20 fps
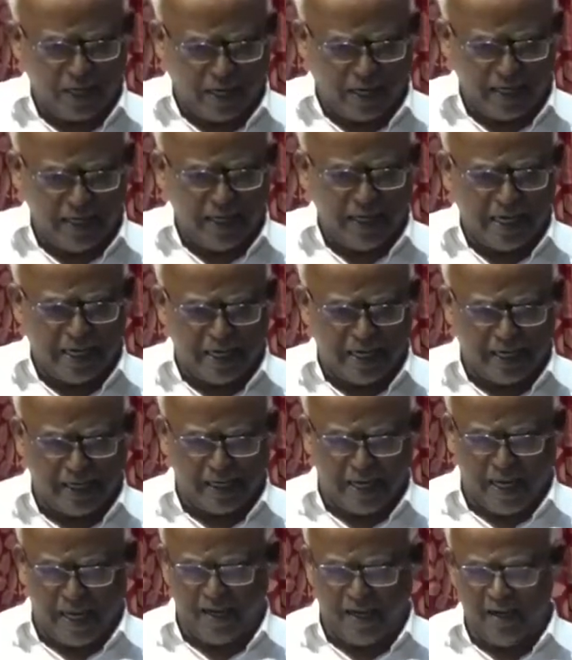கன்னிகள்
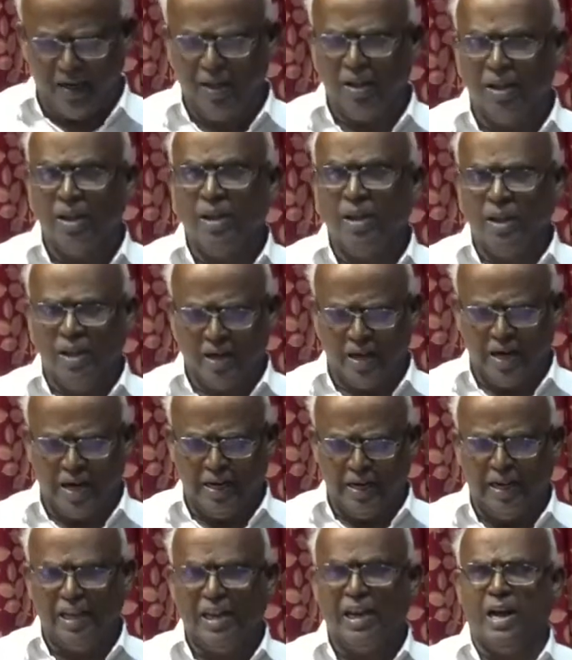என்றால்
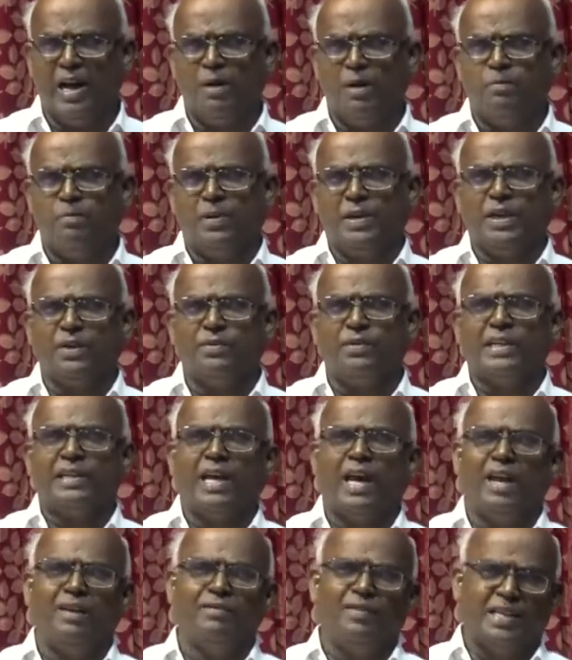கண்ணியில் அகப்பட்டு
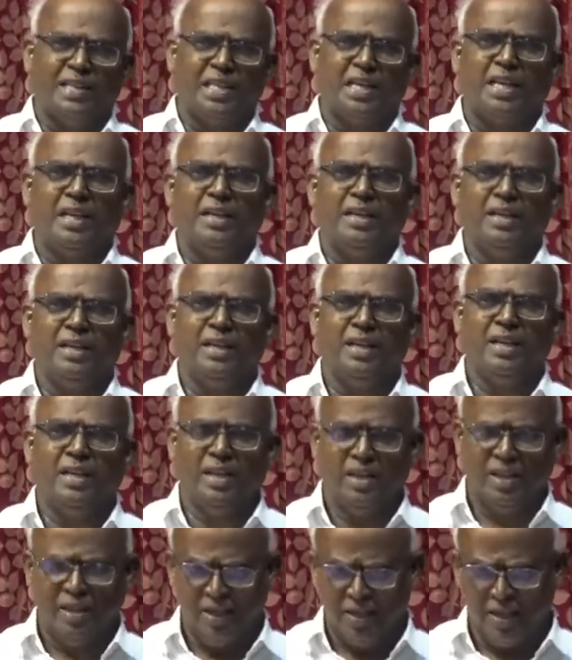விட்டால் வேதனை
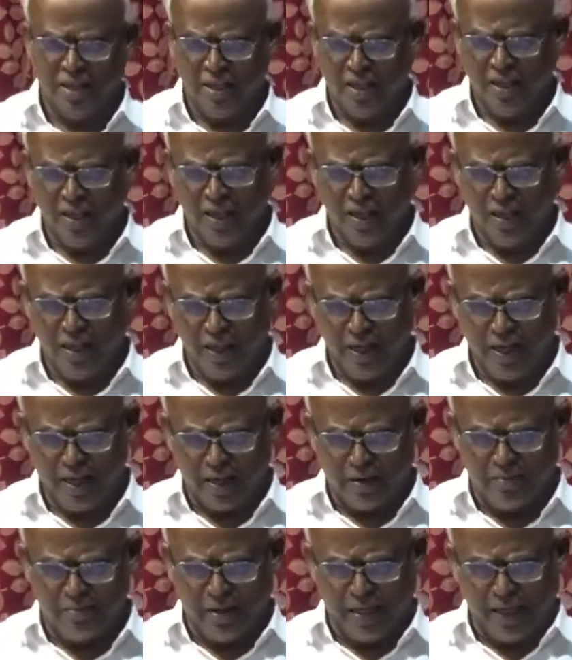
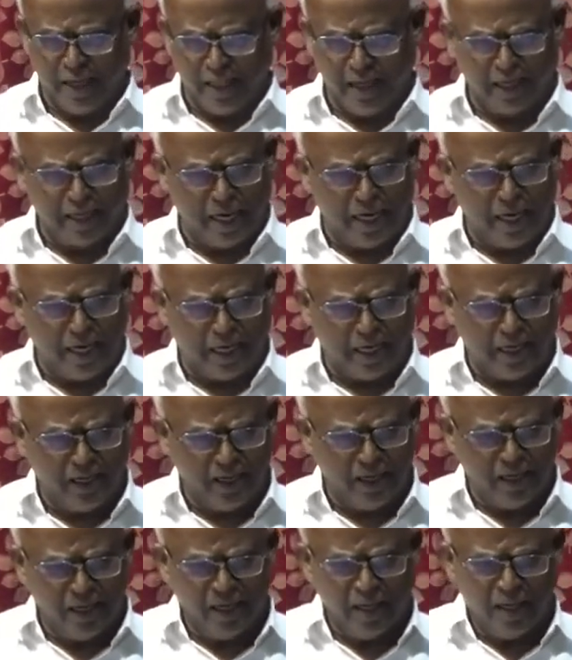ரொம்ப நெருக்கங்கள்
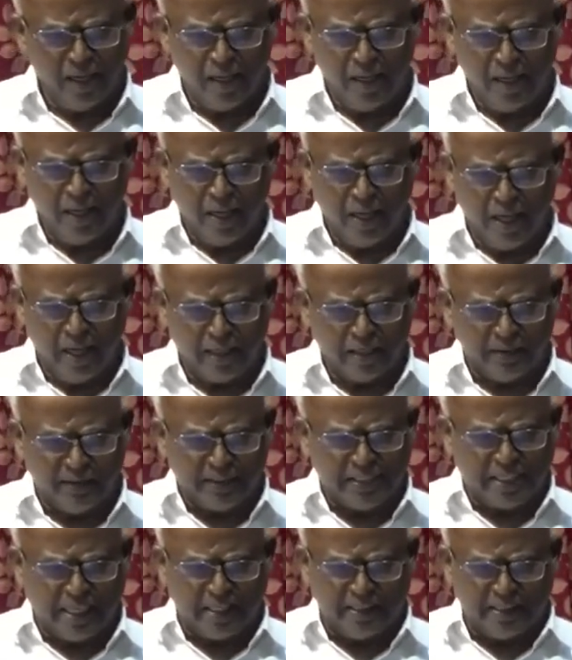இந்த
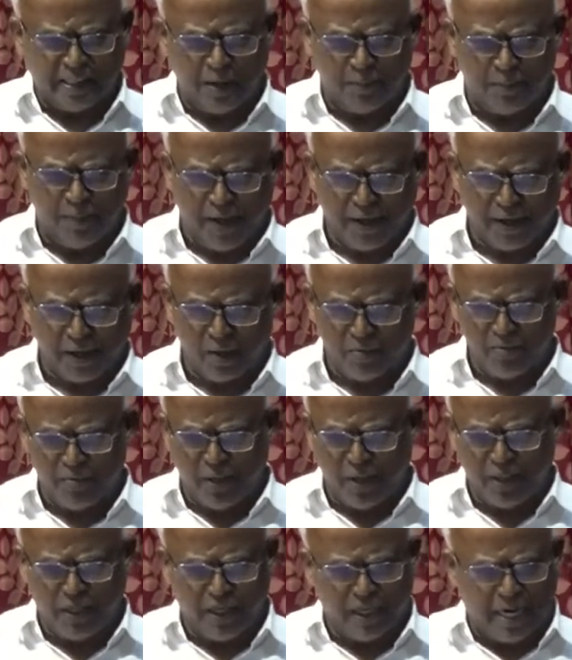வசனத்தில்
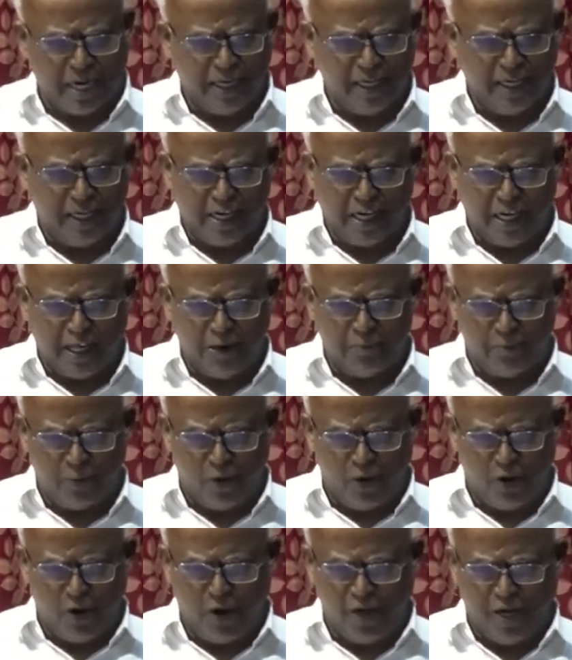பார்க்கும்போது கன்னிகளைப்
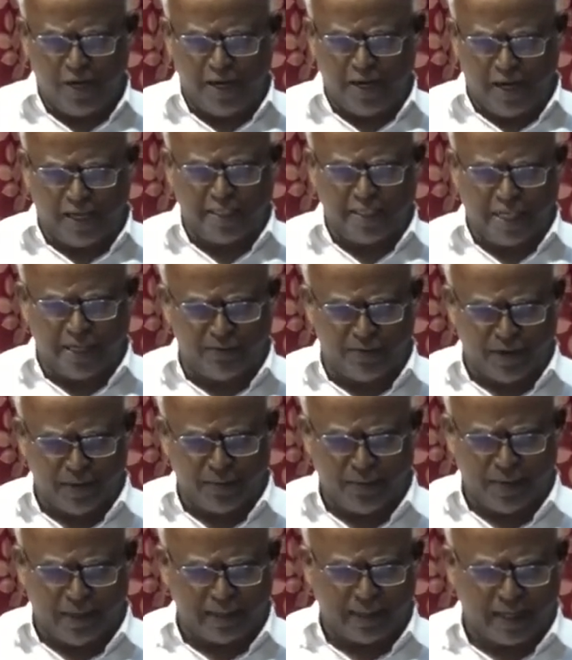போல நாட்கள்
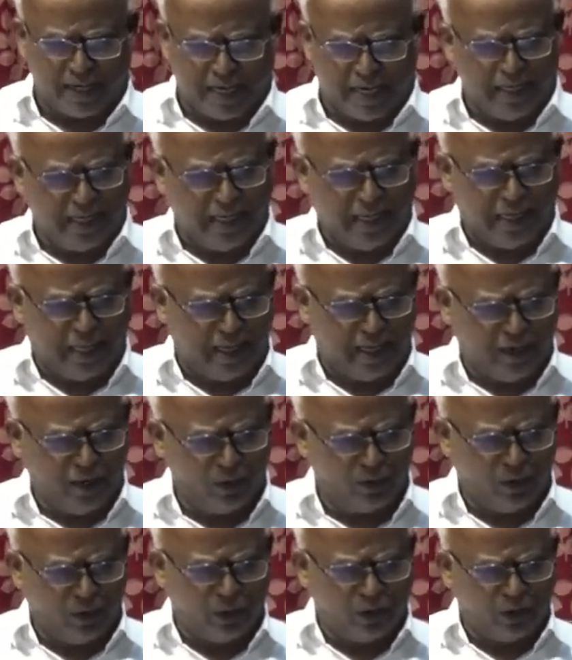வரும் அந்த கன்னிகளை
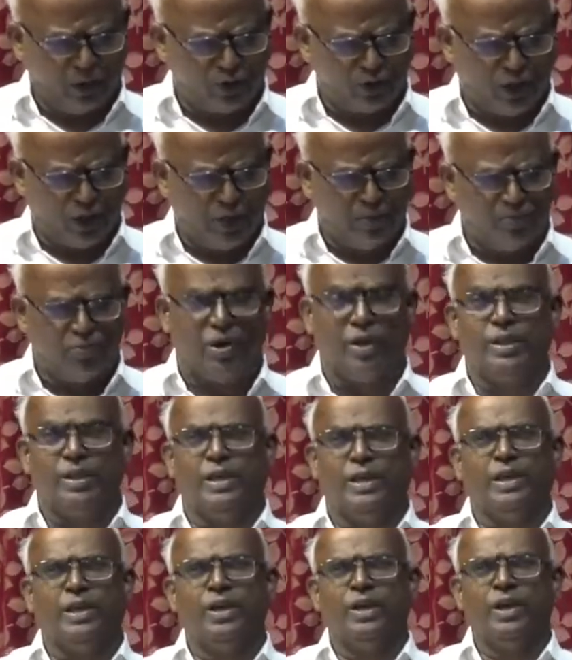குறித்து சொல்லும்போது